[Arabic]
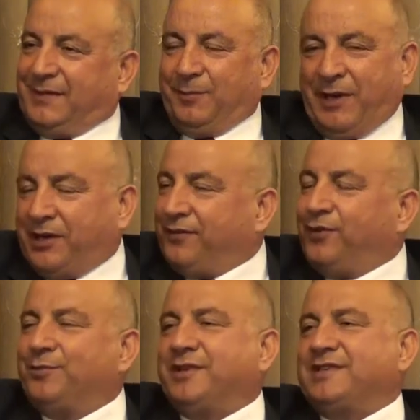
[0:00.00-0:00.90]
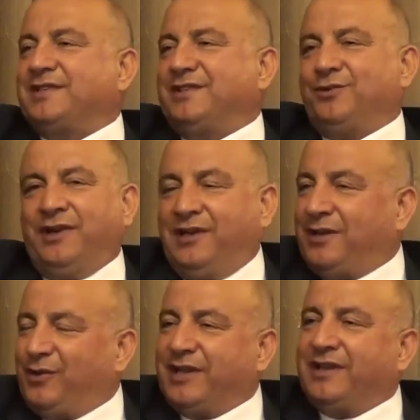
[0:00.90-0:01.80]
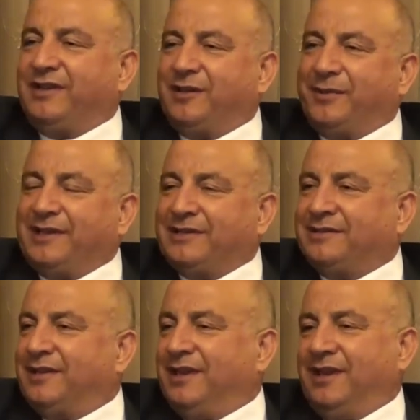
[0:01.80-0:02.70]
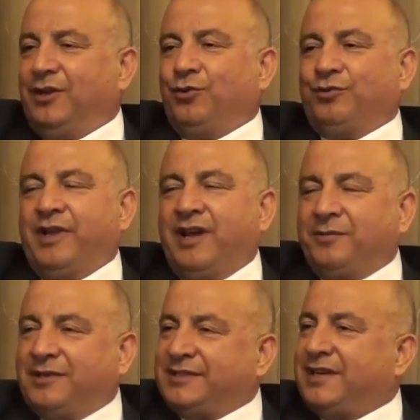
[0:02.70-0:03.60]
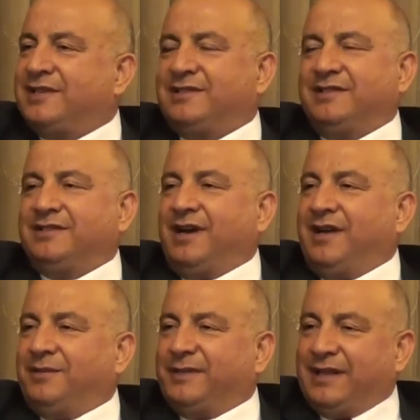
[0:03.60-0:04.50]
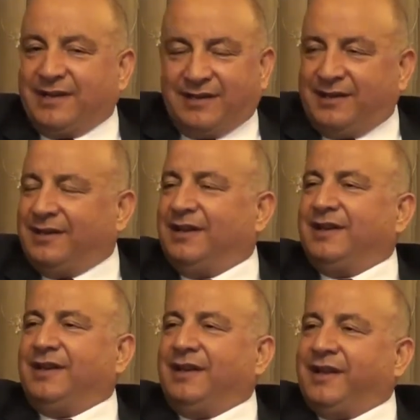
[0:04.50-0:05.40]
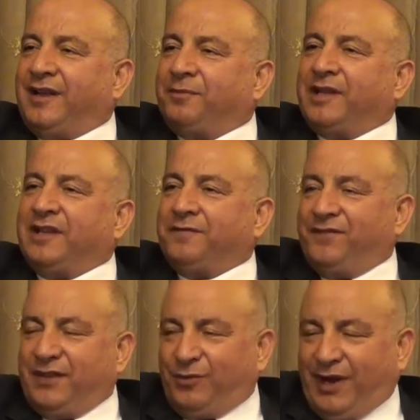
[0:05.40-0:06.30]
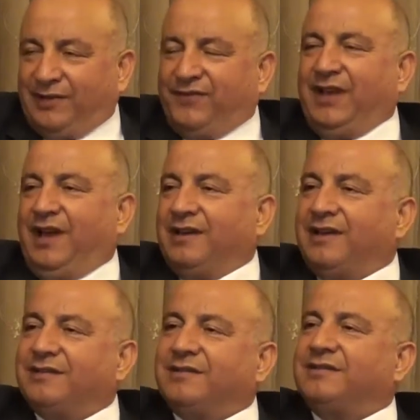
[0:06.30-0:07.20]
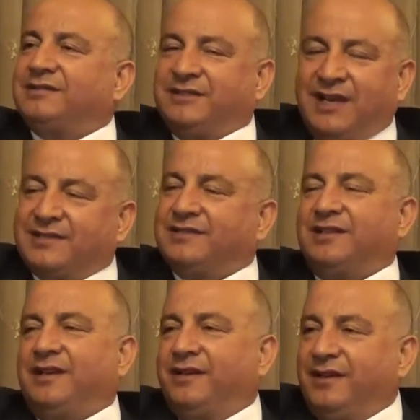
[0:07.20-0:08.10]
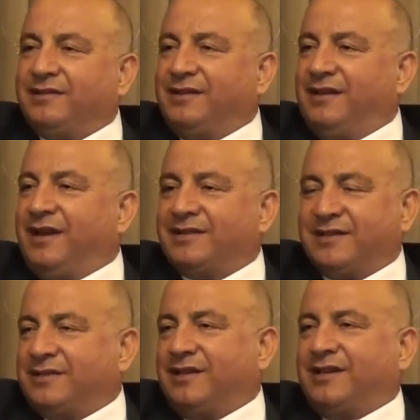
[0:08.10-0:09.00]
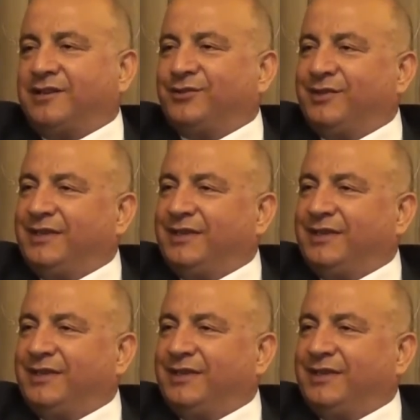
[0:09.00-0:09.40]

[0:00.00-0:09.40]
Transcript: بارك في عمرك ستي واحنا اولاد هذا البلد ودائما جاهزين على مدار الايام ما دام في الواحد في حياه جاهز ان شاء الله يعطي لاقصى طاقته.